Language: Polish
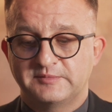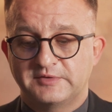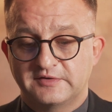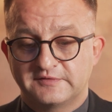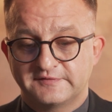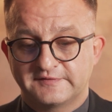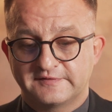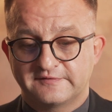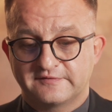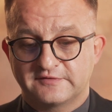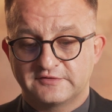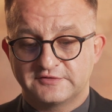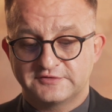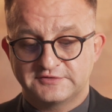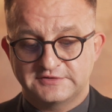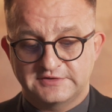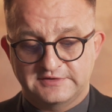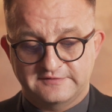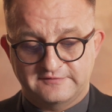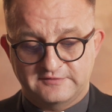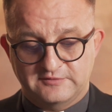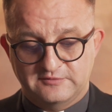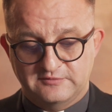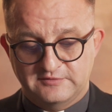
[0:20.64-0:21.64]
Pieniądze w
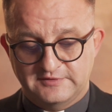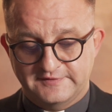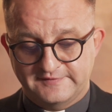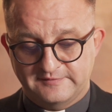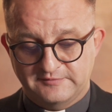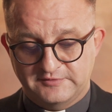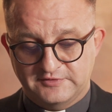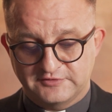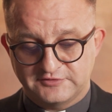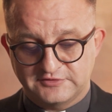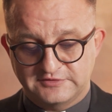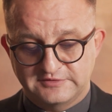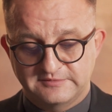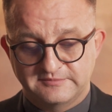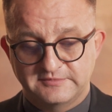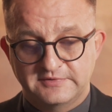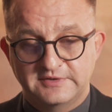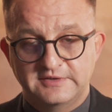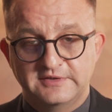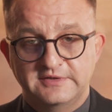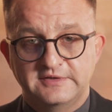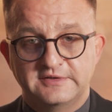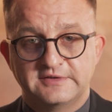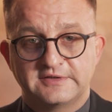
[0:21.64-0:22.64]
kościele w ogóle są nośnym
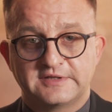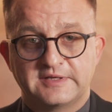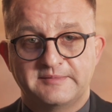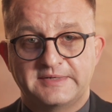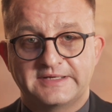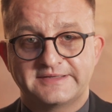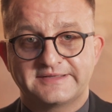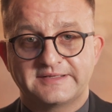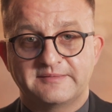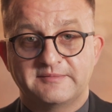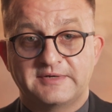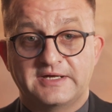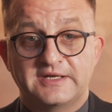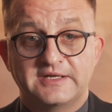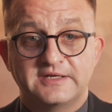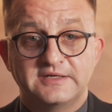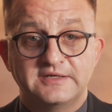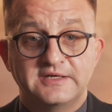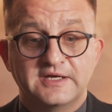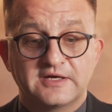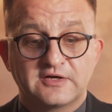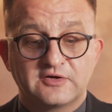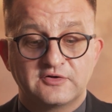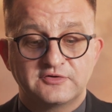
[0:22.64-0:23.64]
tematem, ale
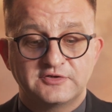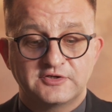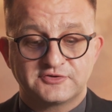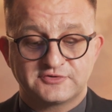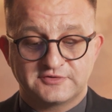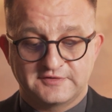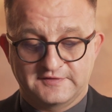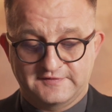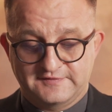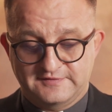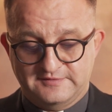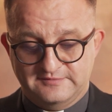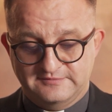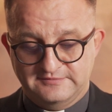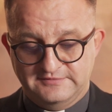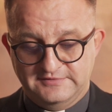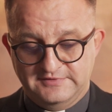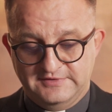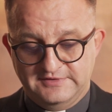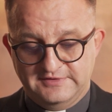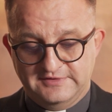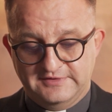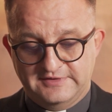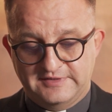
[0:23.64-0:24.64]
niekoniecznie są
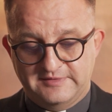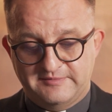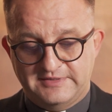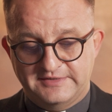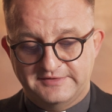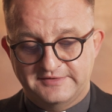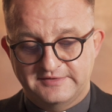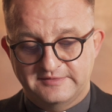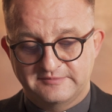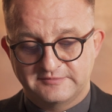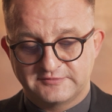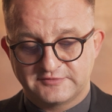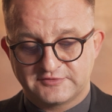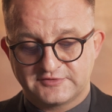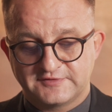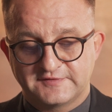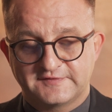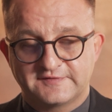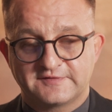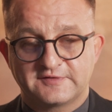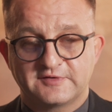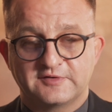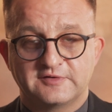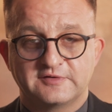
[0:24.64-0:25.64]
tematem
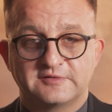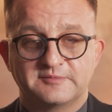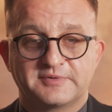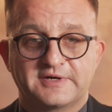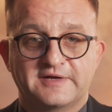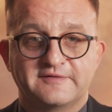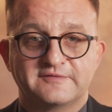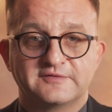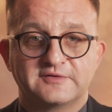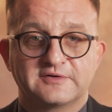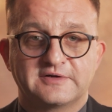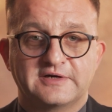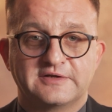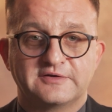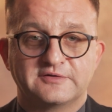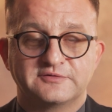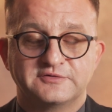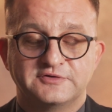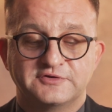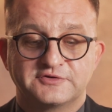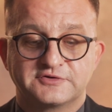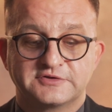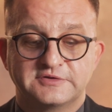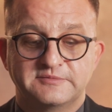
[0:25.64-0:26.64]
czysto
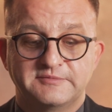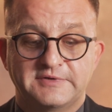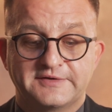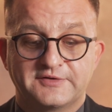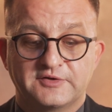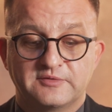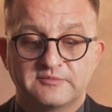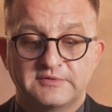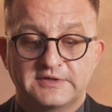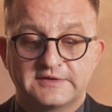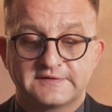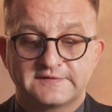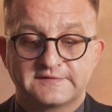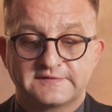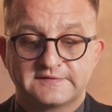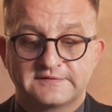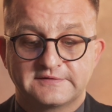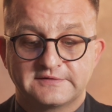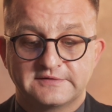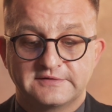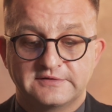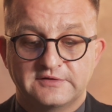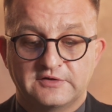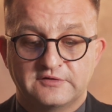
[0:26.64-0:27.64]
prawno-kanonicznym.
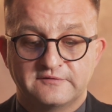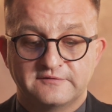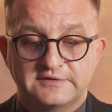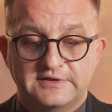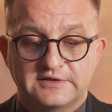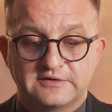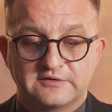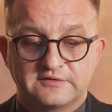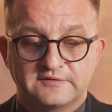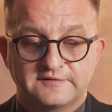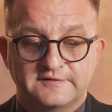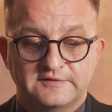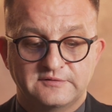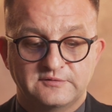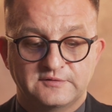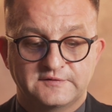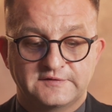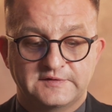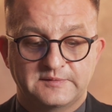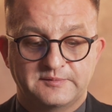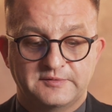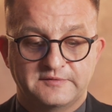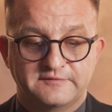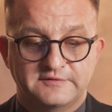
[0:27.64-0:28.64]
Natomiast y, o wynagrodzeniu
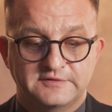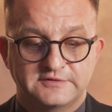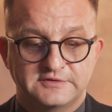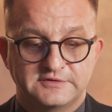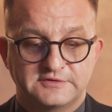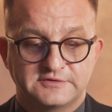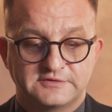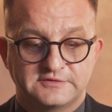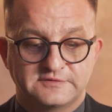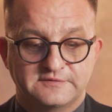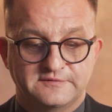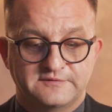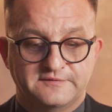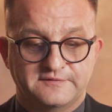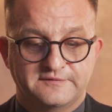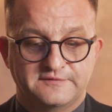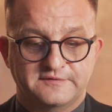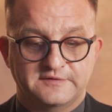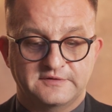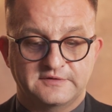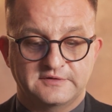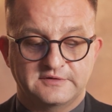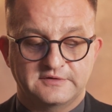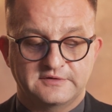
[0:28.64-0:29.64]
chcę powiedzieć
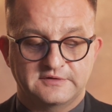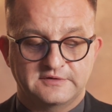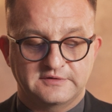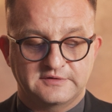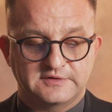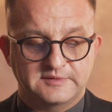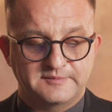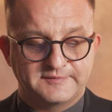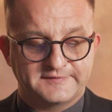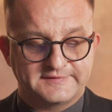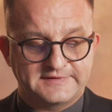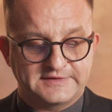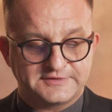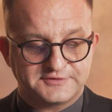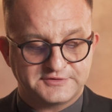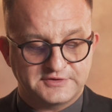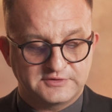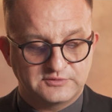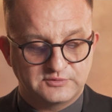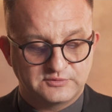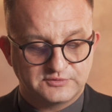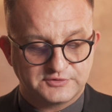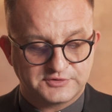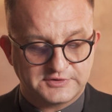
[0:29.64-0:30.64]
w y, tym
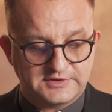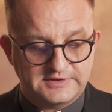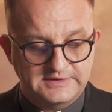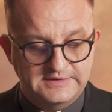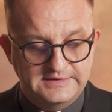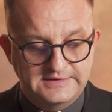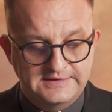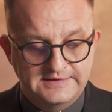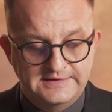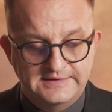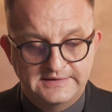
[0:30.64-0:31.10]
znaczeniu, że